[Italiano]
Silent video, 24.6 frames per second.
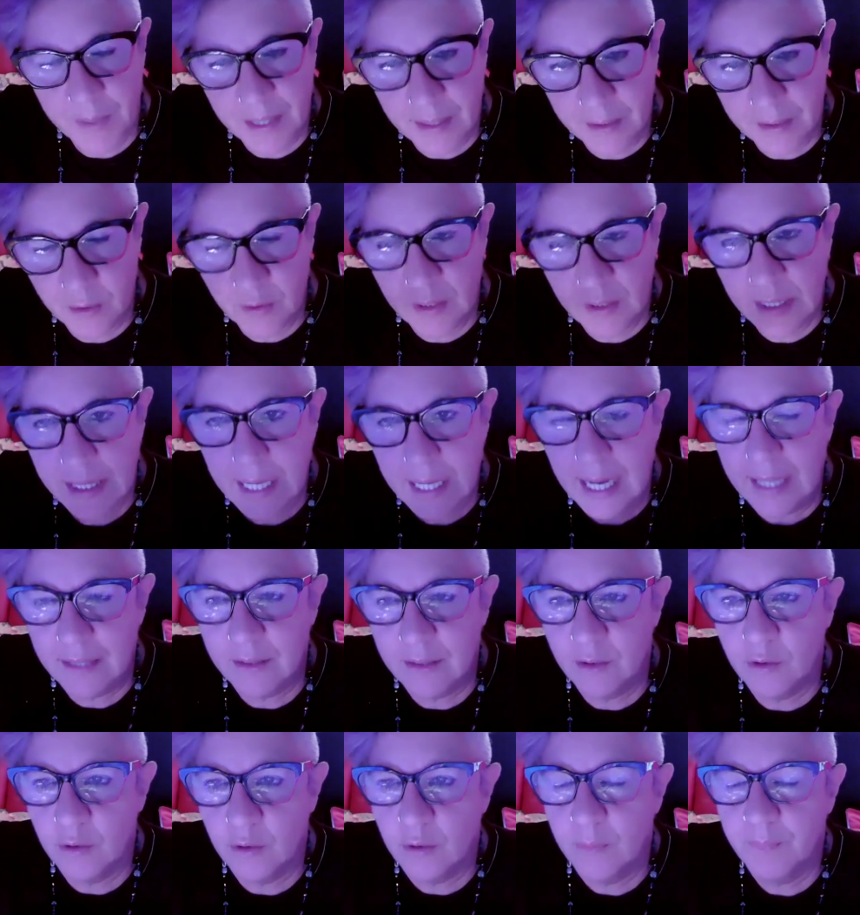parlando di
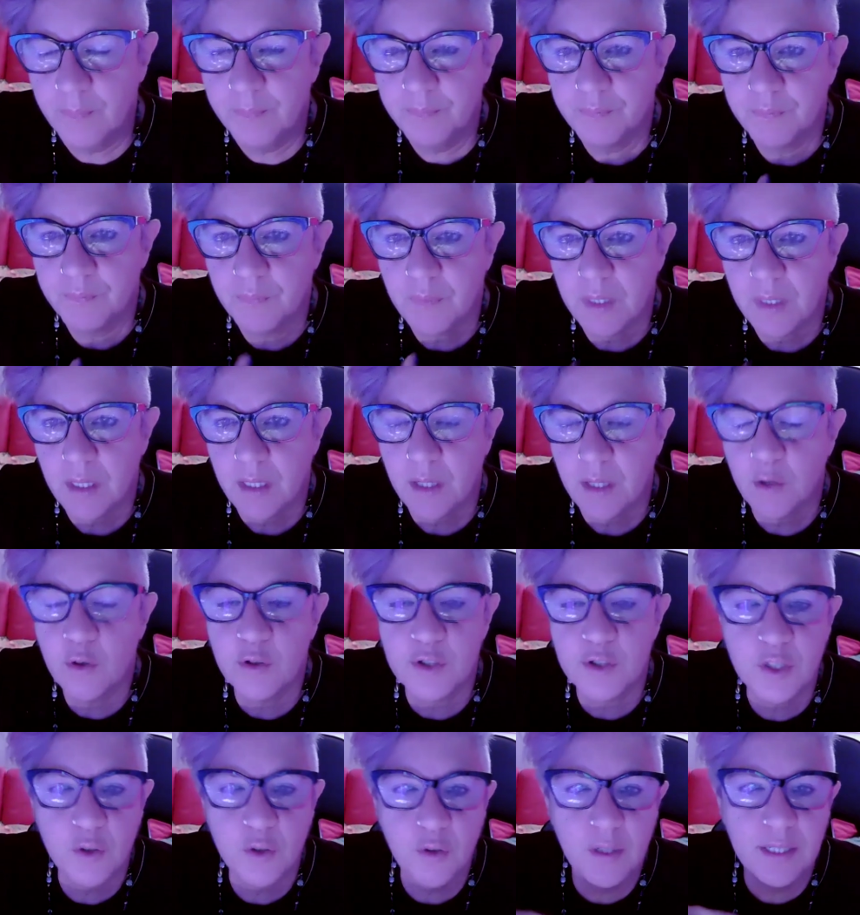canto.
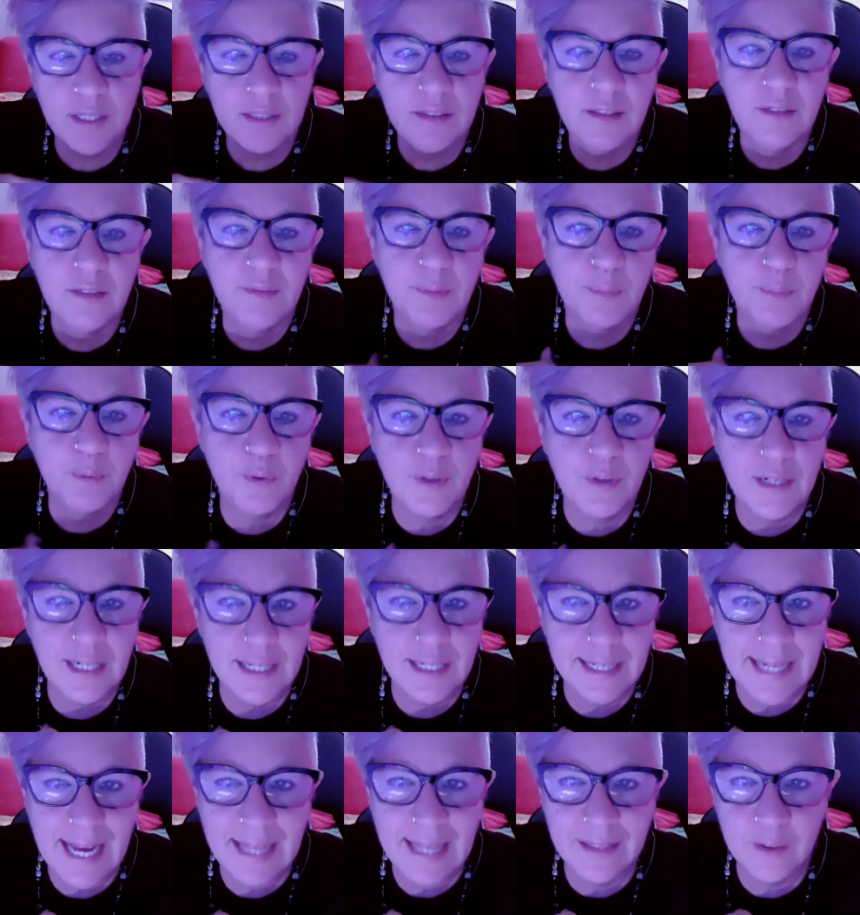Corsi collettivi pur
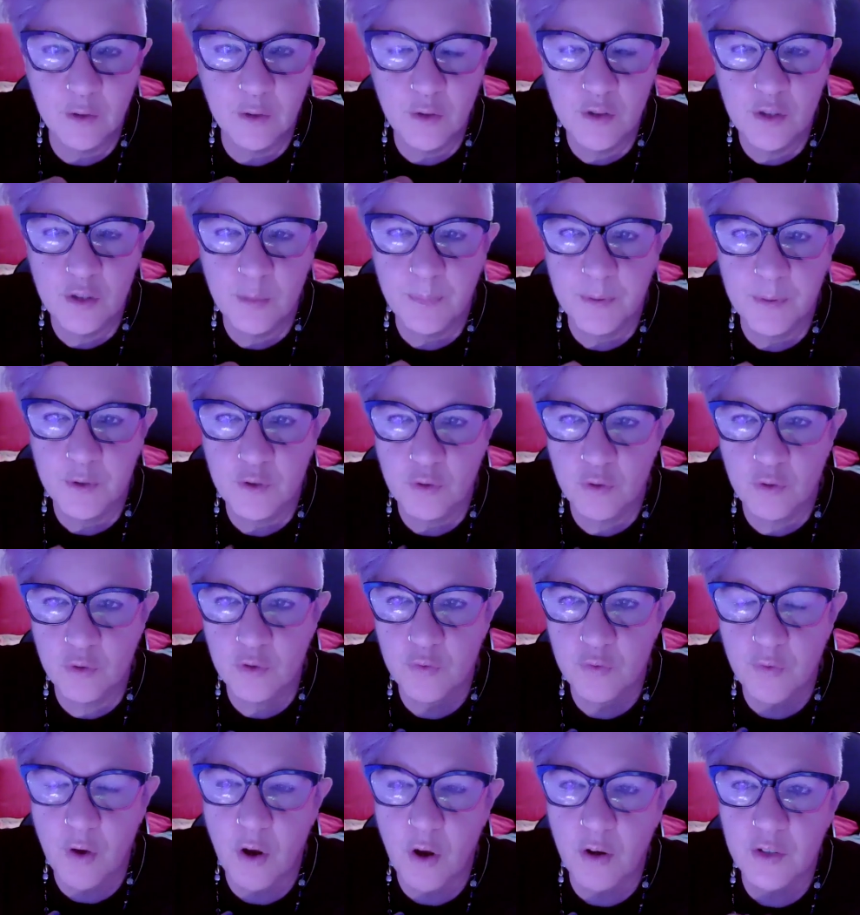nel canto si possono
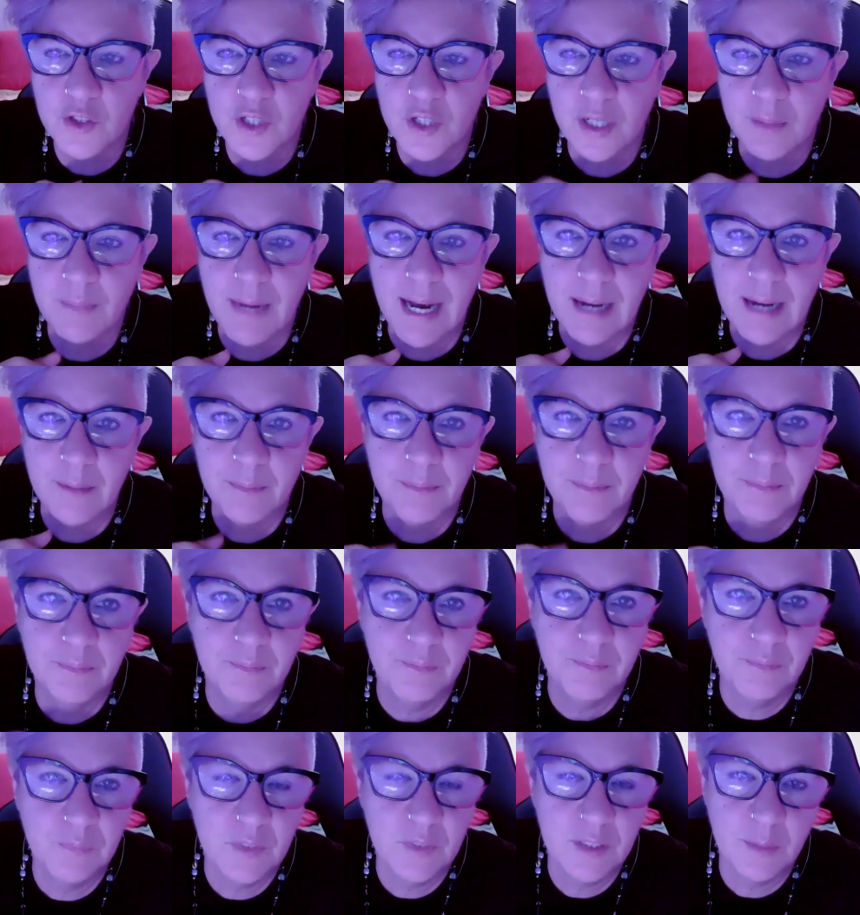svolgere, ma
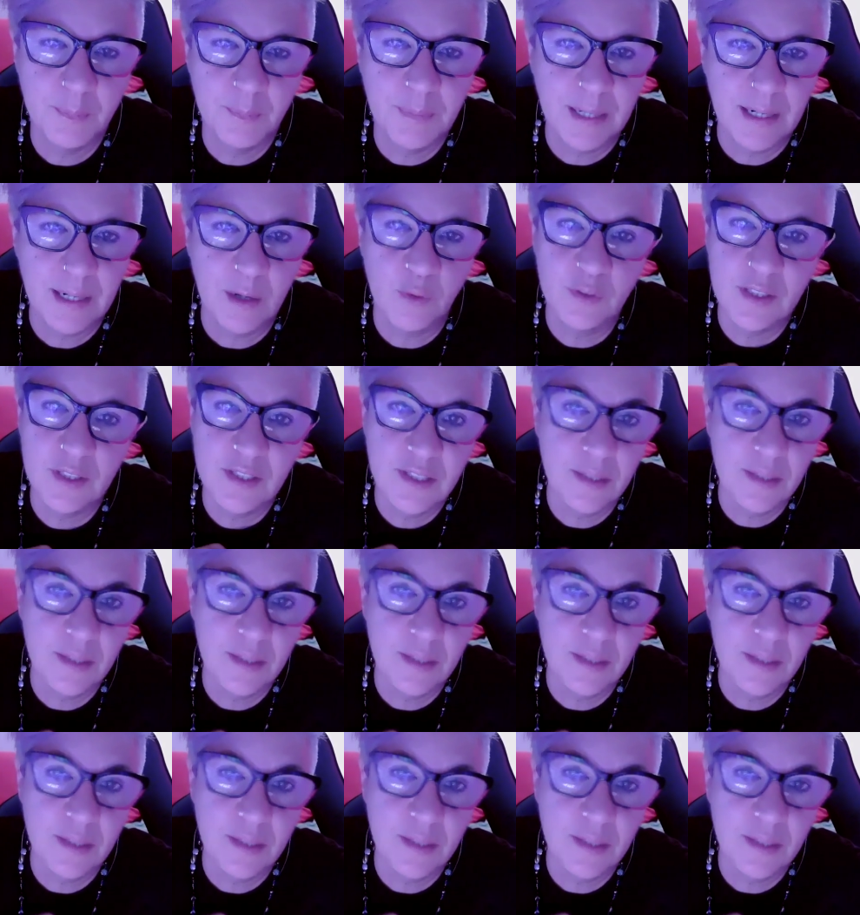mh, si parla di